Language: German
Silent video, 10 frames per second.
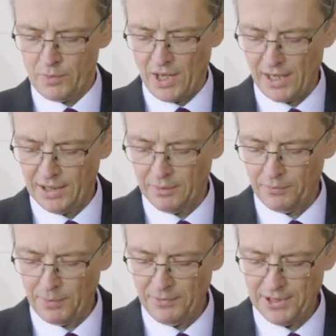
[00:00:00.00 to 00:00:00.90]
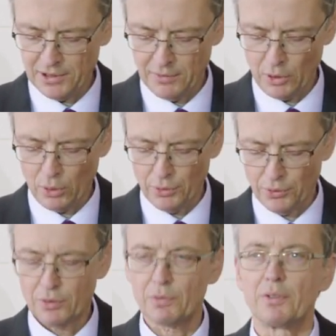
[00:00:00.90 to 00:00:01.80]
Darin verpflichten wir
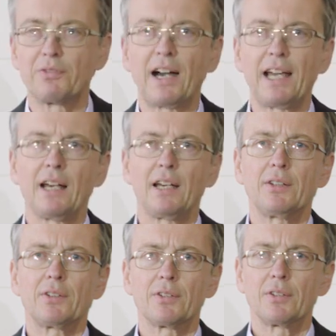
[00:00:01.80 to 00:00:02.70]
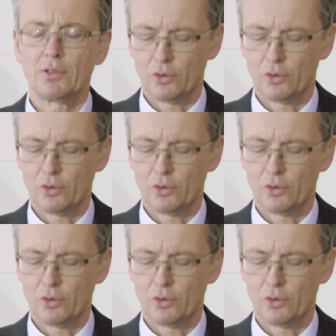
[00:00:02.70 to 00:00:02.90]
uns, für Freiheit,